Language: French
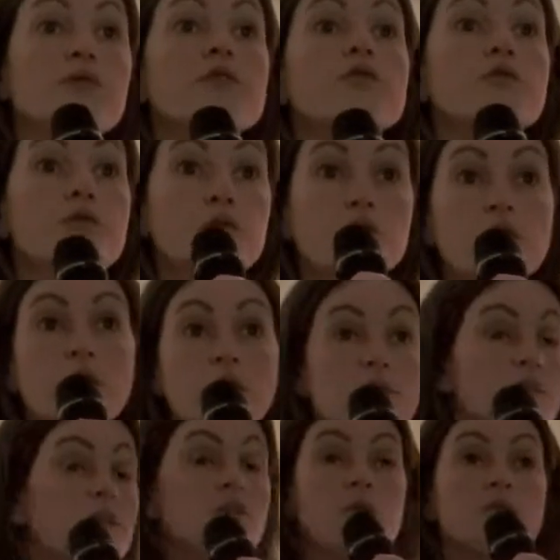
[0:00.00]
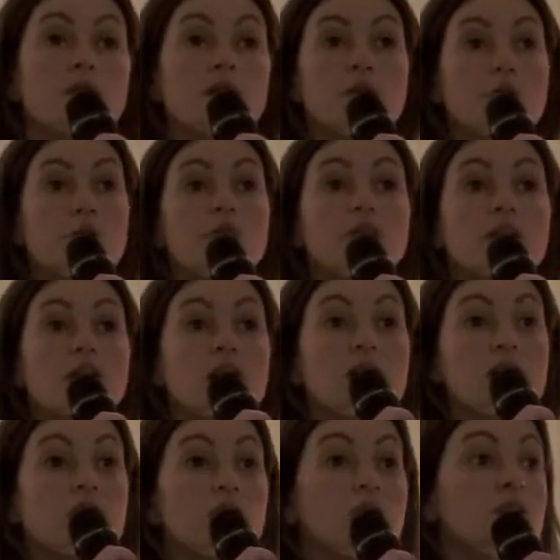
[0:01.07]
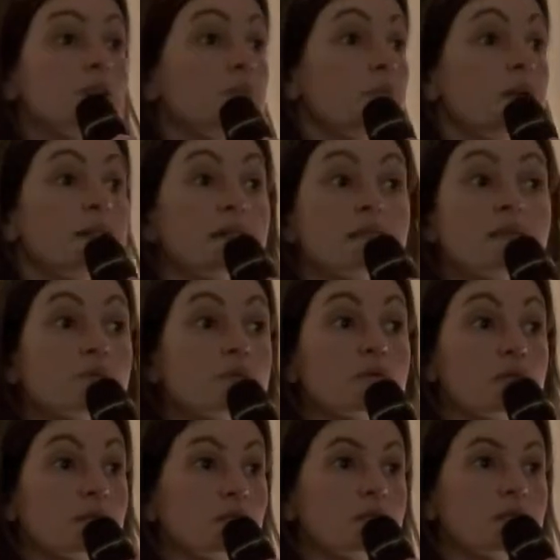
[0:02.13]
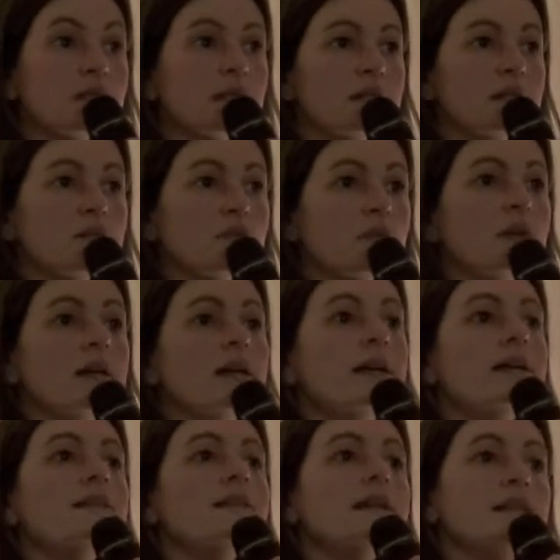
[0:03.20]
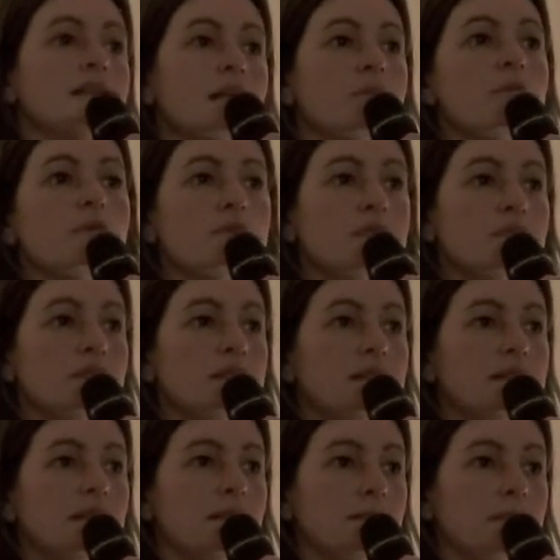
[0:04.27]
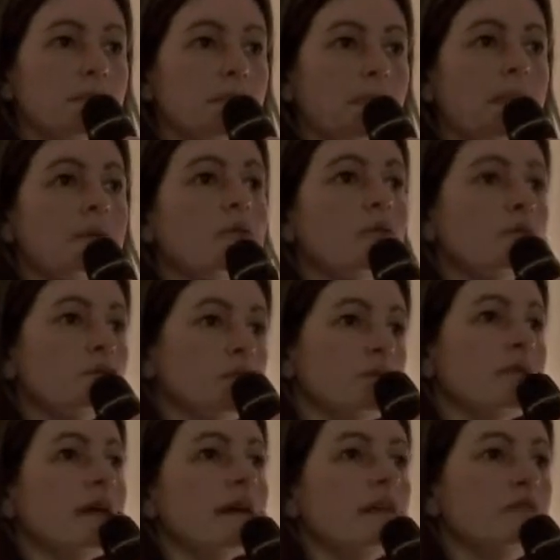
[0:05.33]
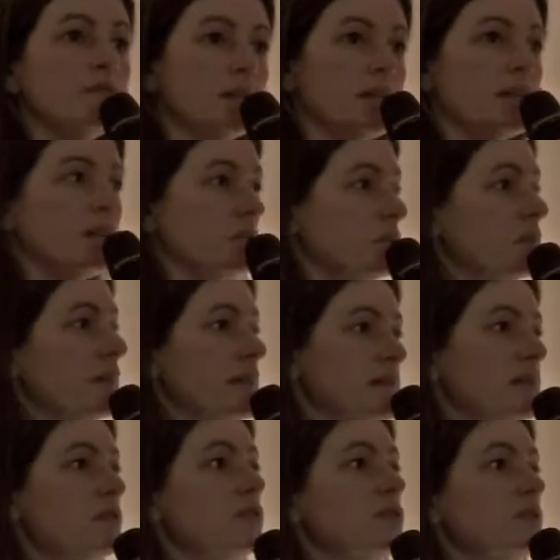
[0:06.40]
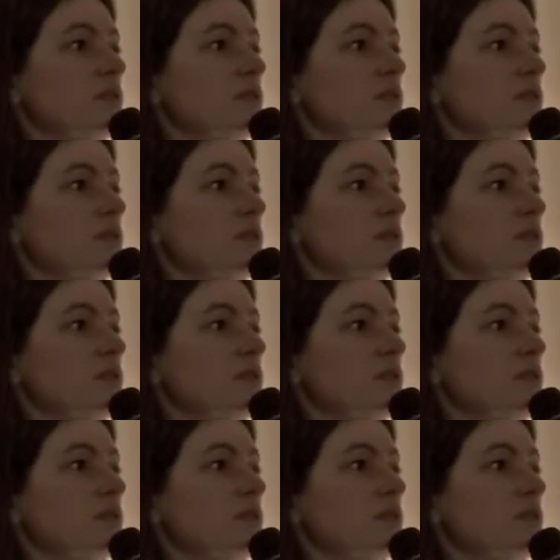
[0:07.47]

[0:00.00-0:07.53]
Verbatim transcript: fille de devoir. C'est comme dans la cour de récréation. Hein. J'ai plein d'exemples sur les cours de récréation. C'est extrêmement difficile, d'accord, d'arriver, de, de casser ce